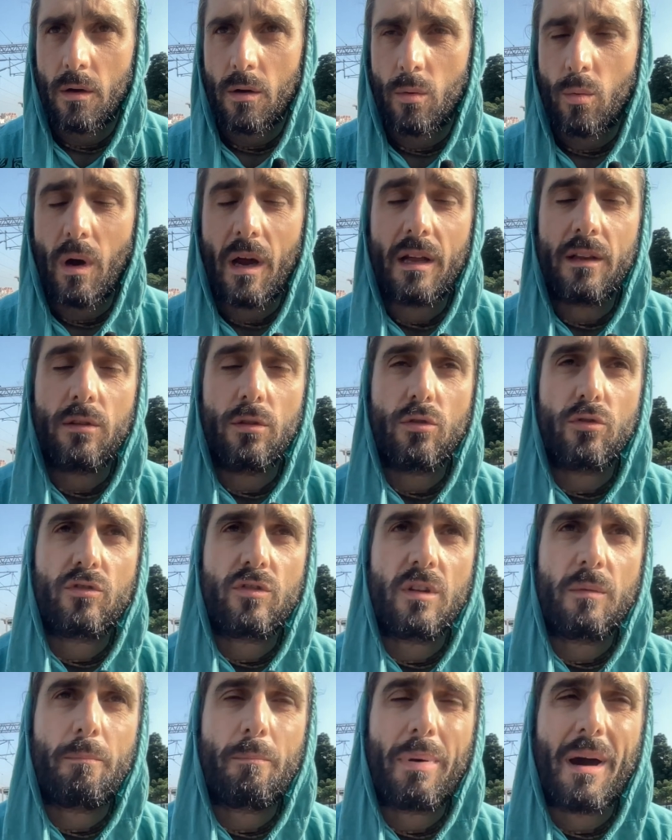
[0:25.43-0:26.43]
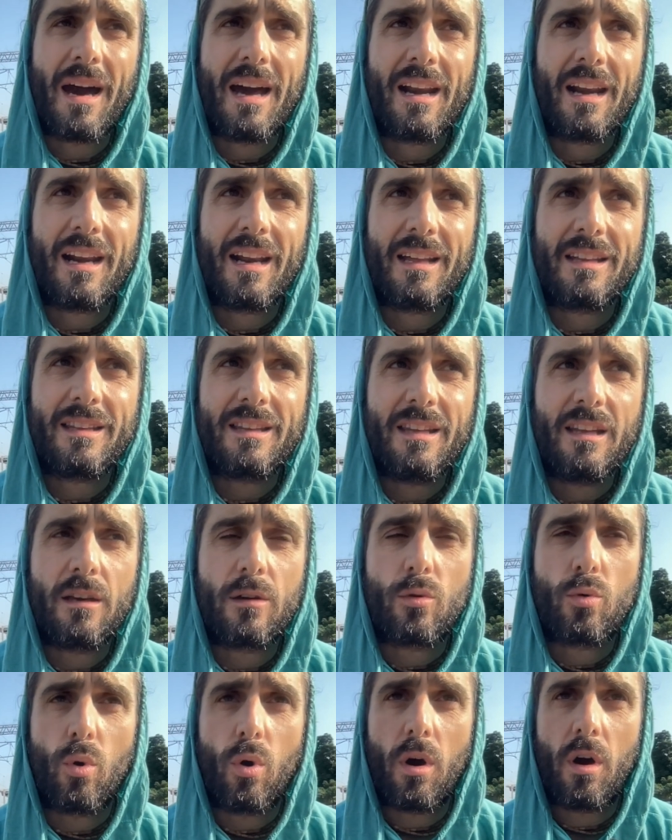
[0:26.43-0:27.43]
Quando si parla
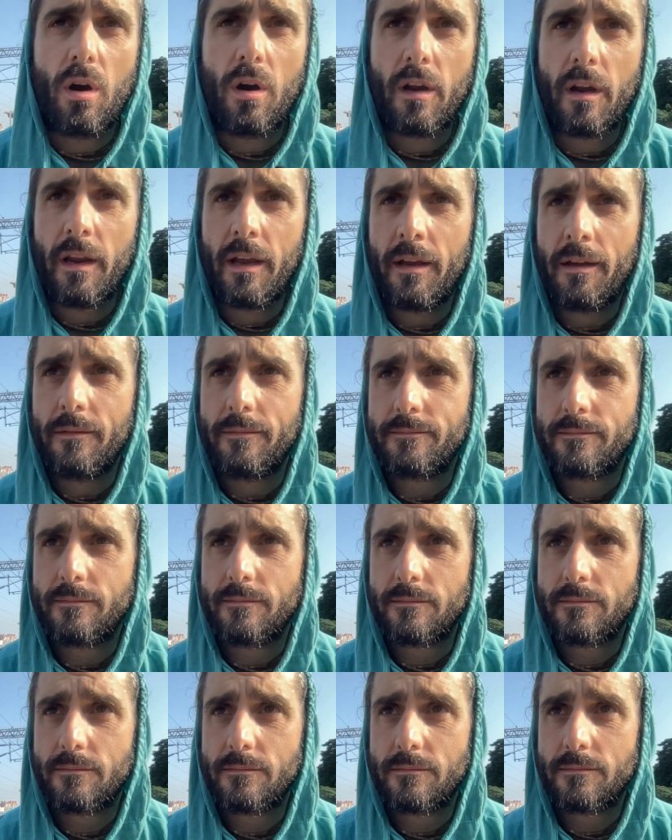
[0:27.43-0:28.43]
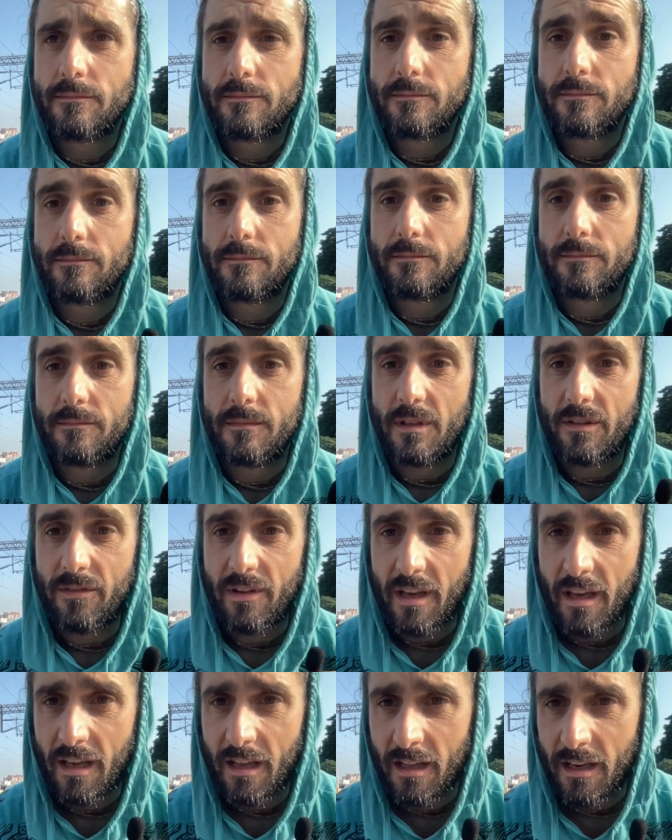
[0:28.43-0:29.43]
di cuore, mi
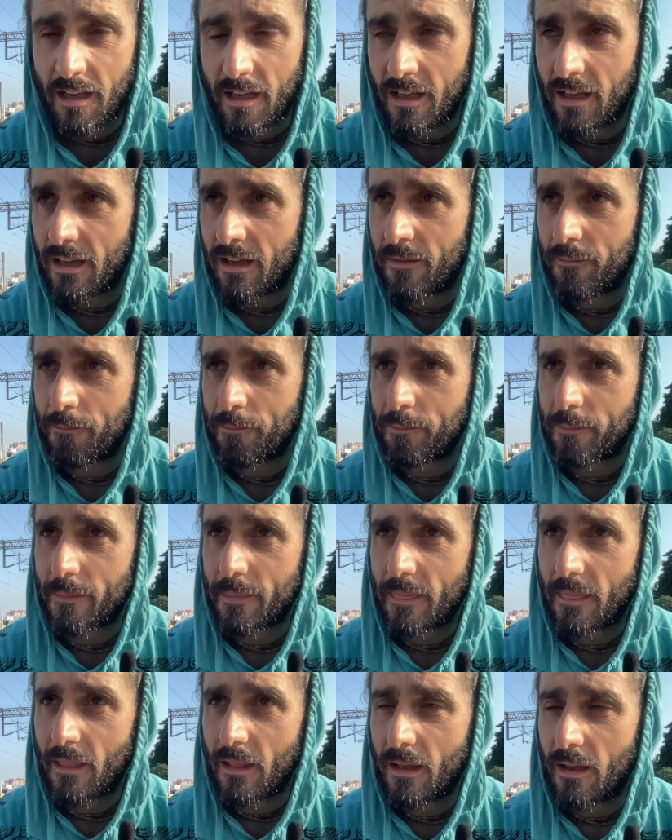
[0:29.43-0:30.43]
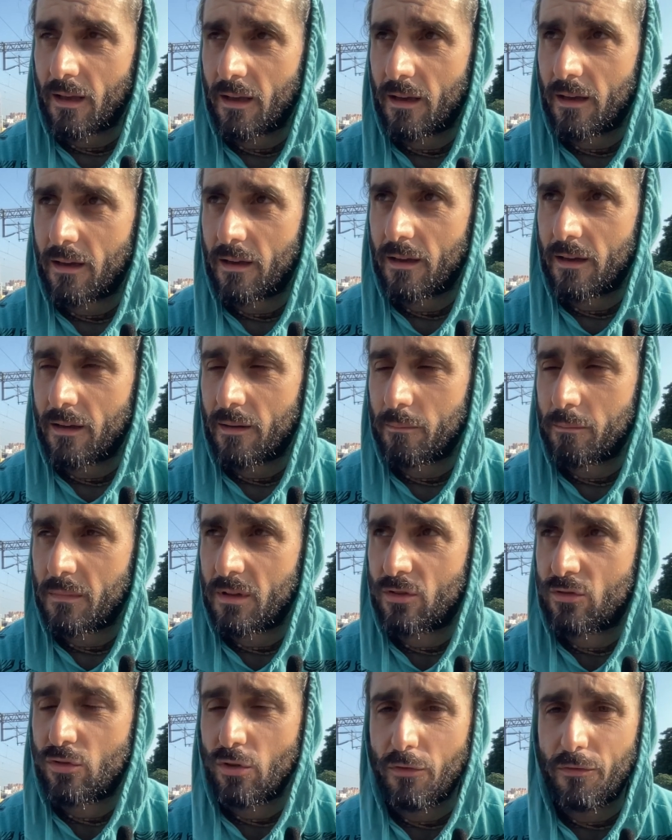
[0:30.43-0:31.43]
viene
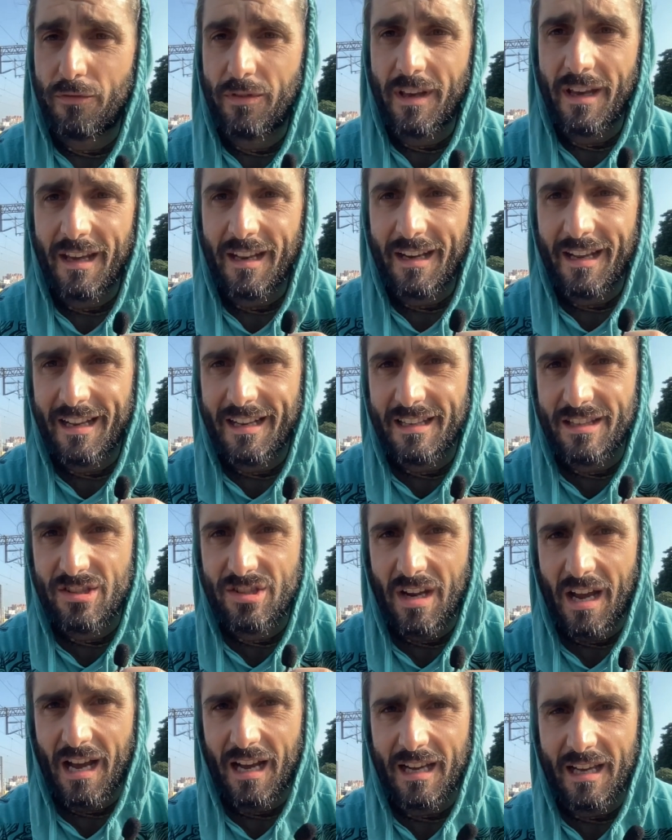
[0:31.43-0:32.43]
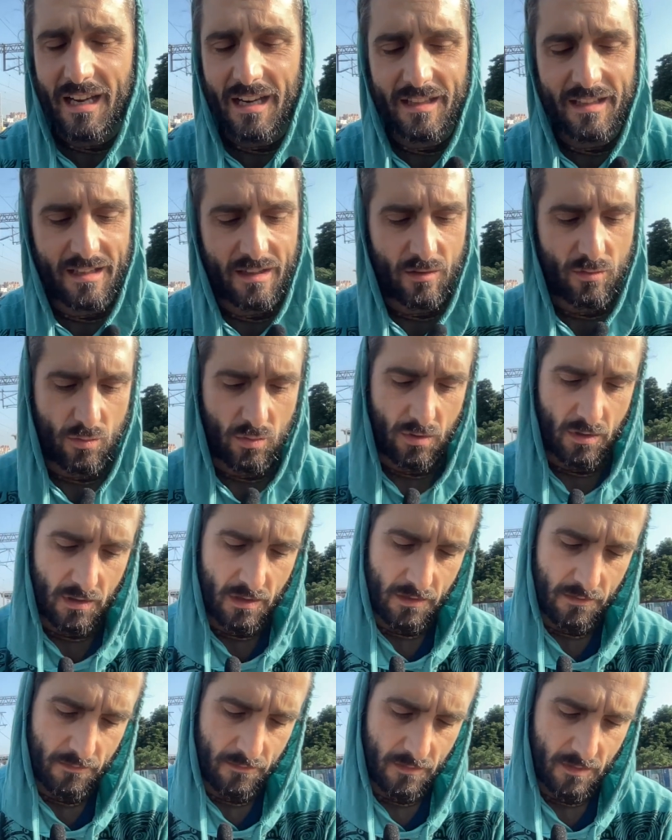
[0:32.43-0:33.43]
mi sovviene il chakra del
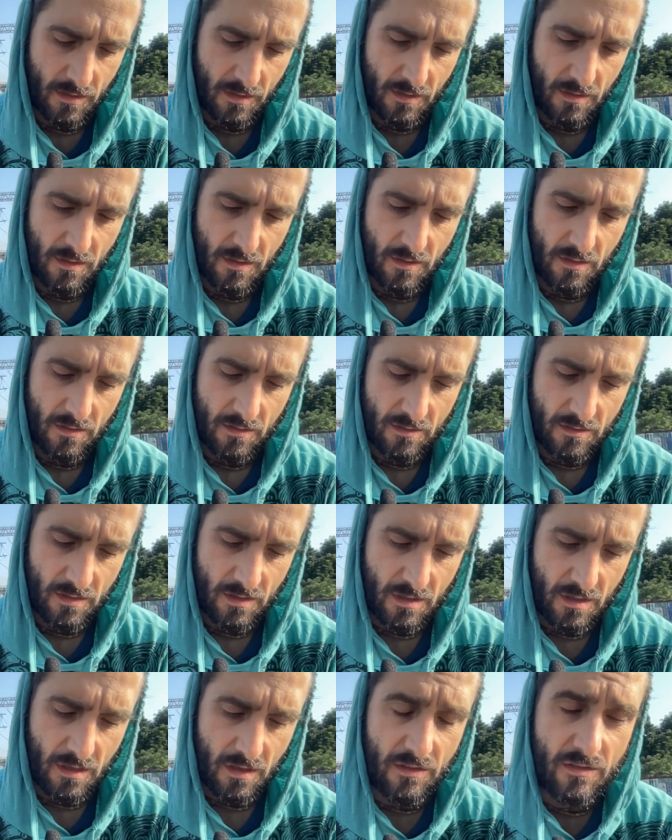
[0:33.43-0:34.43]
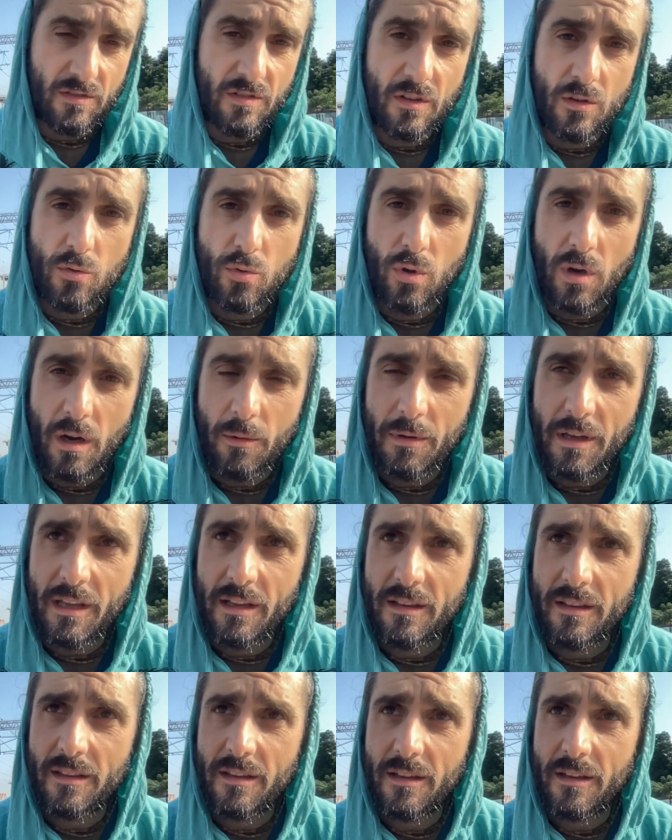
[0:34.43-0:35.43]
cuore, sicché
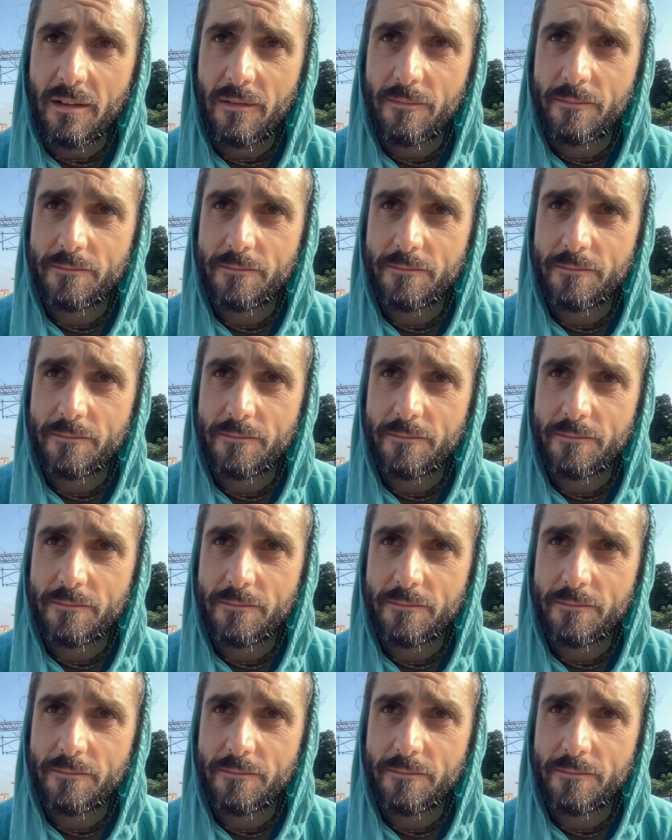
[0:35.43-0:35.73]
sicuramente